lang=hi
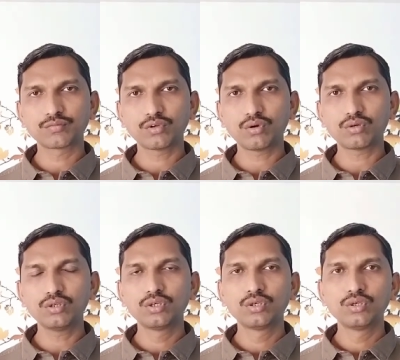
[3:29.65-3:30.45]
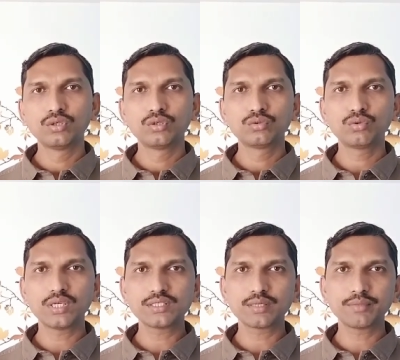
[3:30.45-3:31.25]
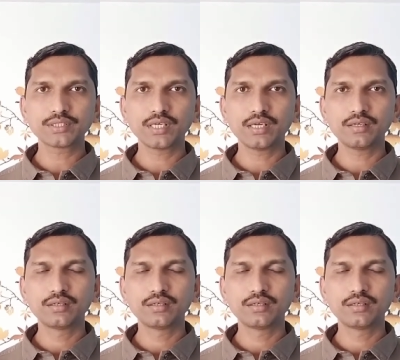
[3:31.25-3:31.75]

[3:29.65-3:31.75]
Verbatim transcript: और तुरंत समझ गए